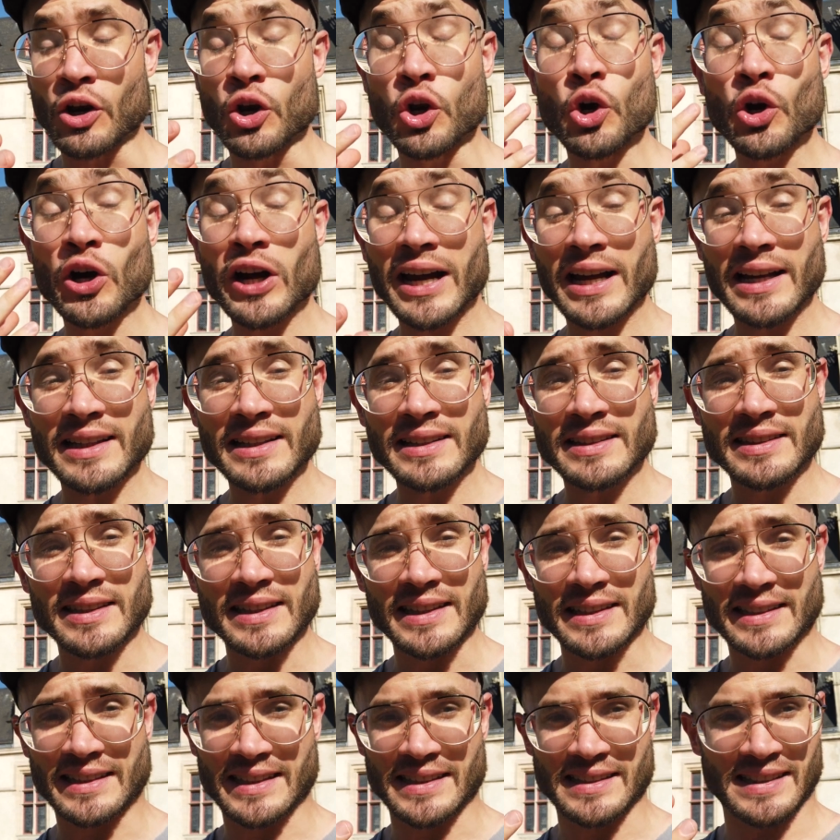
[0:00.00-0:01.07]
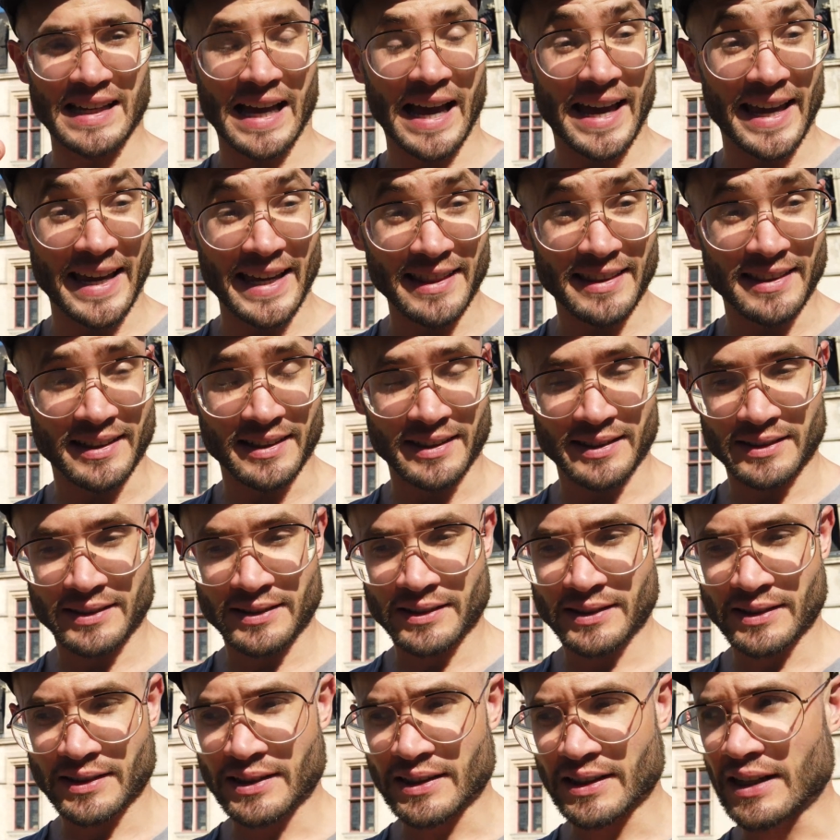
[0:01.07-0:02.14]
l'oralité des Aèdes
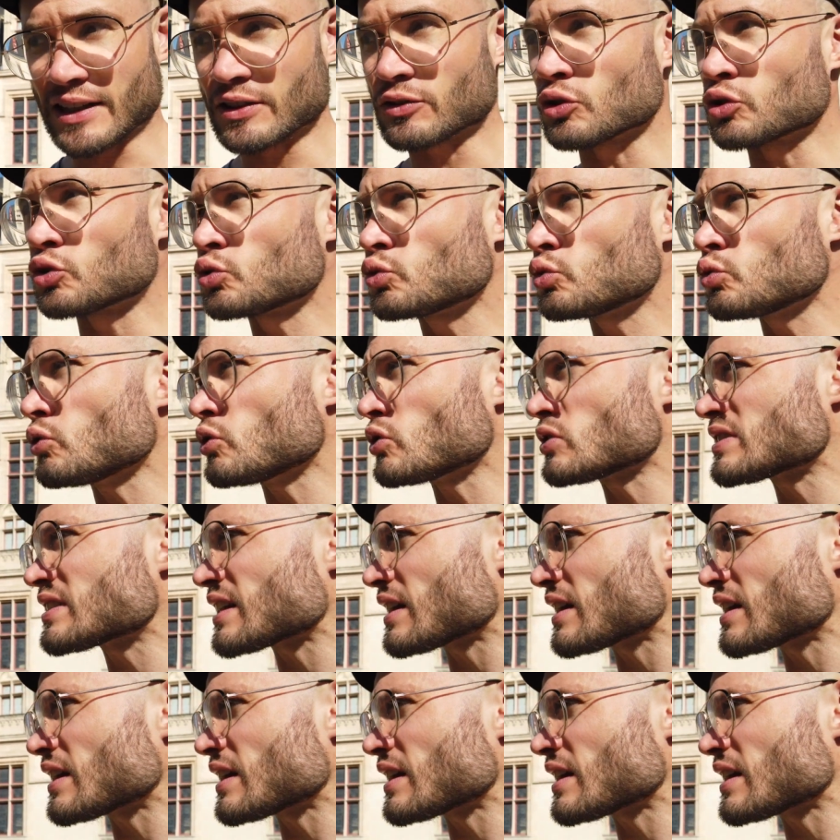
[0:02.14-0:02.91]
et de tout le